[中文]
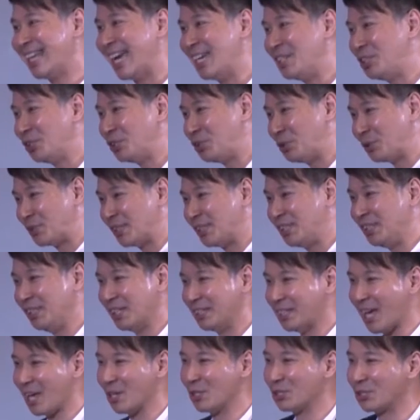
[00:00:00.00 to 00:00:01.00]
在
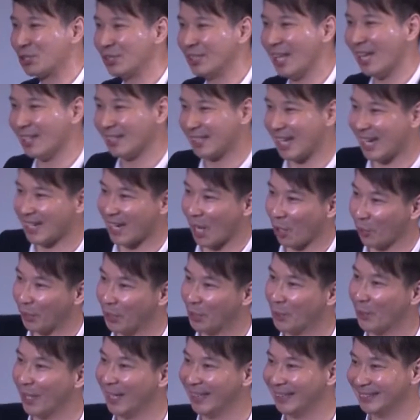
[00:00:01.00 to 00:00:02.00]
1997年，大家都知道香港
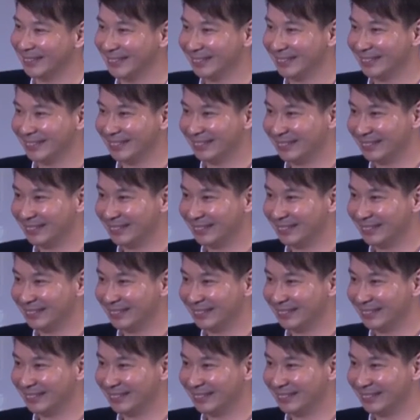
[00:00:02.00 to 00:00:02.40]
回归。